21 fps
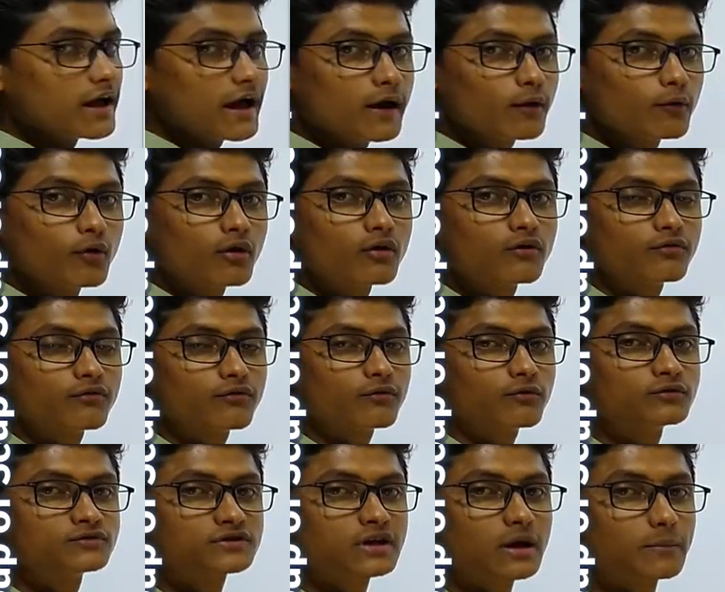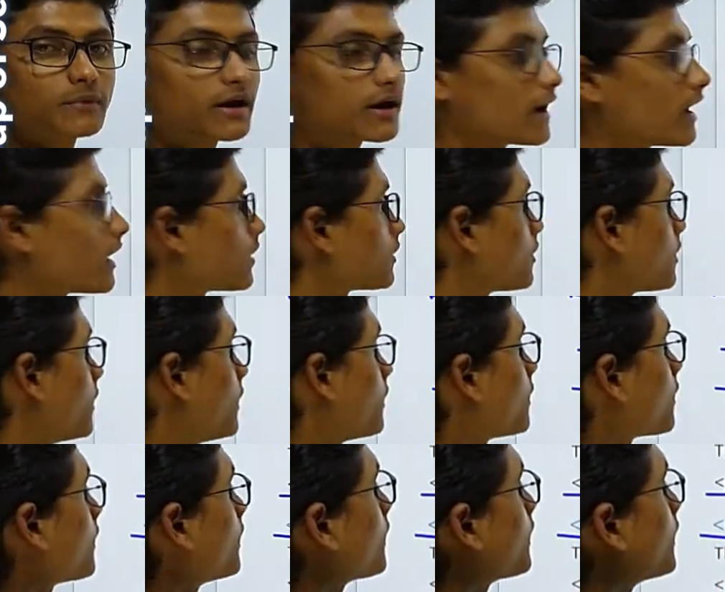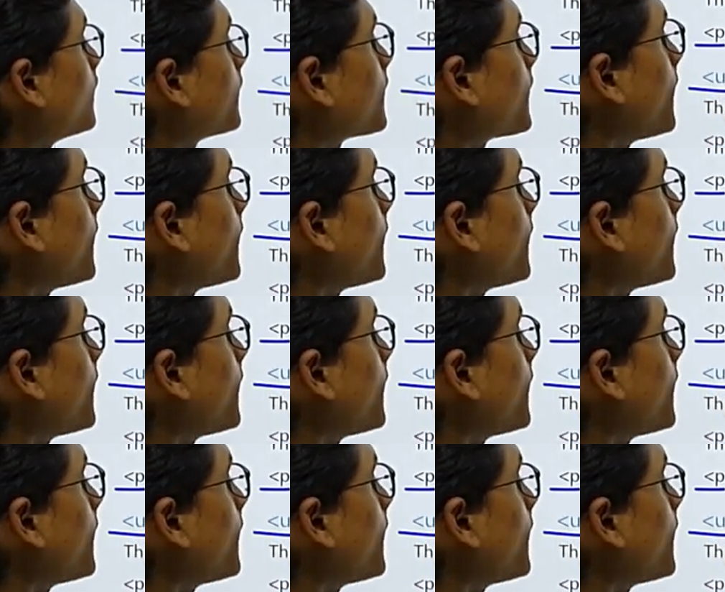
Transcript: दिया है वो उसका प्रकार तय करने के लिए